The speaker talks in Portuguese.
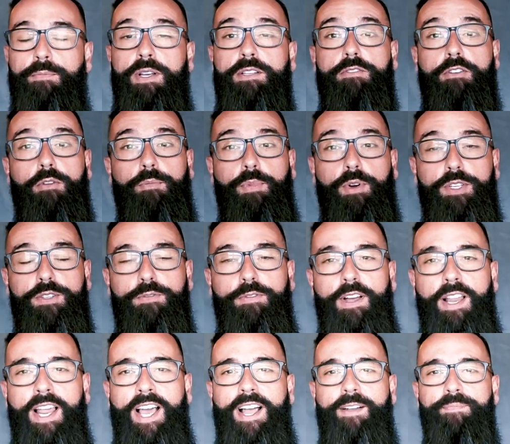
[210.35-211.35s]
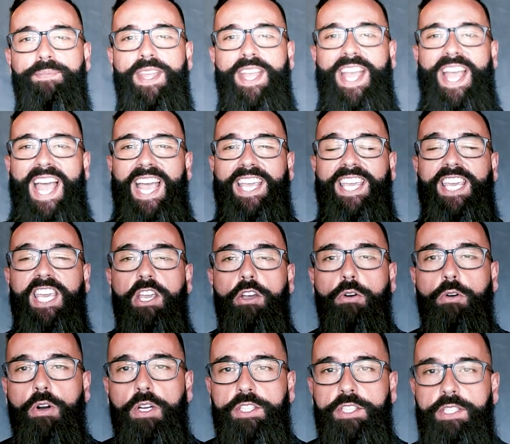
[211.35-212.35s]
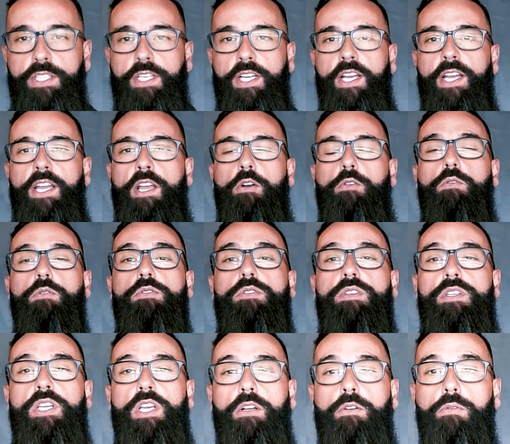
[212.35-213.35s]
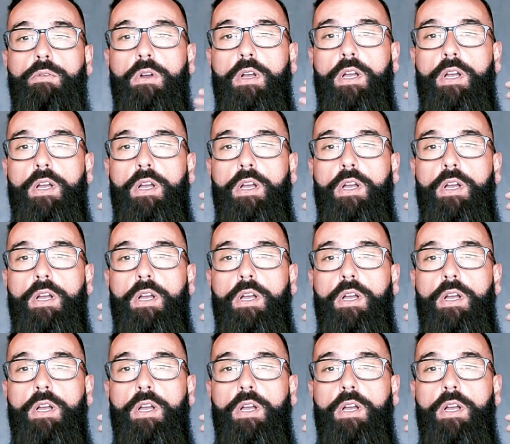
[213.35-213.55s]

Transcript: mas o que eu posso falar é que hoje eu consigo